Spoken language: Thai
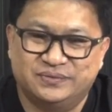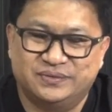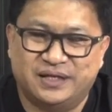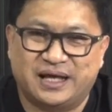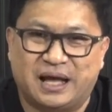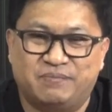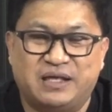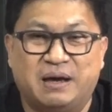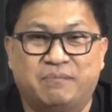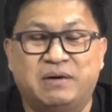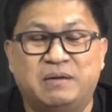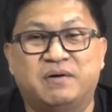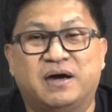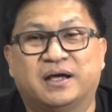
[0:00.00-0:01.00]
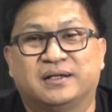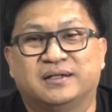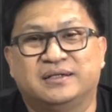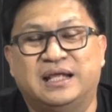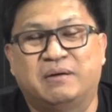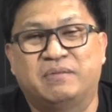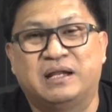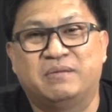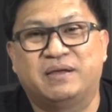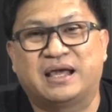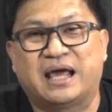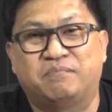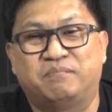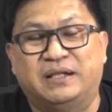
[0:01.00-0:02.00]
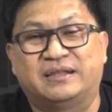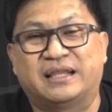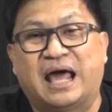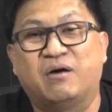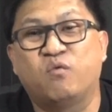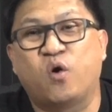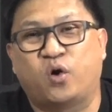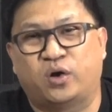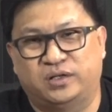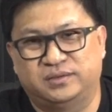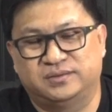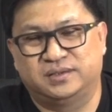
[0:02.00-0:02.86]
นะครับ ยังไม่เปิดยังไม่ได้เป็นการปิดถาวร